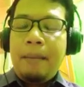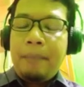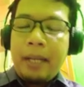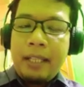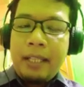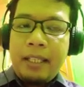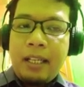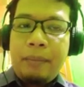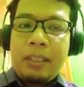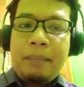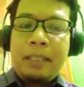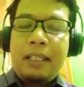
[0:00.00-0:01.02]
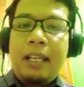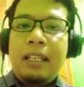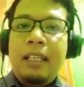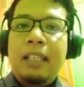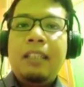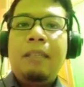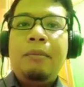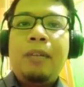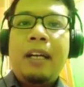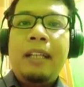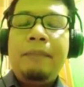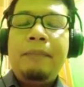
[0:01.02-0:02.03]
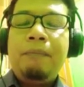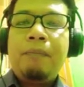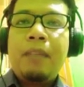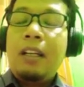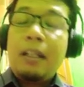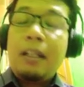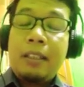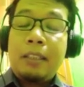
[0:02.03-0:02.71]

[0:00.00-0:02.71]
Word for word: pengen yang lebih cepat lagi ditemukan uh,